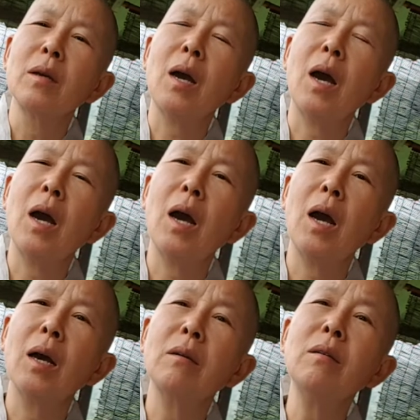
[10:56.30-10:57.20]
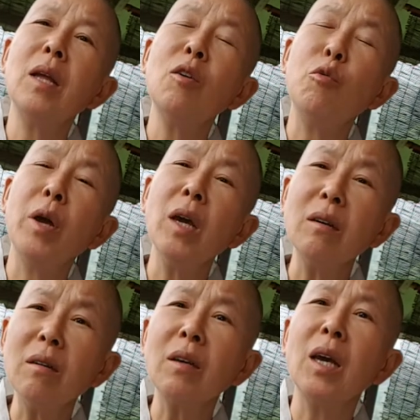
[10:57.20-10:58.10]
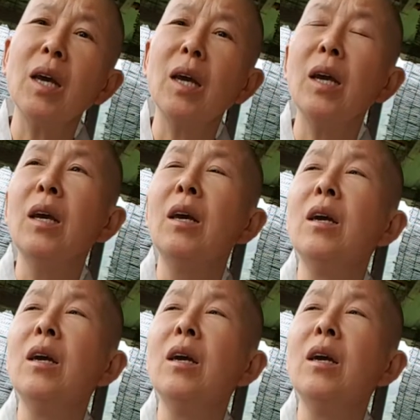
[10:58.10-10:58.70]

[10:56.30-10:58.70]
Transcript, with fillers: 야 그때는 왜 그렇게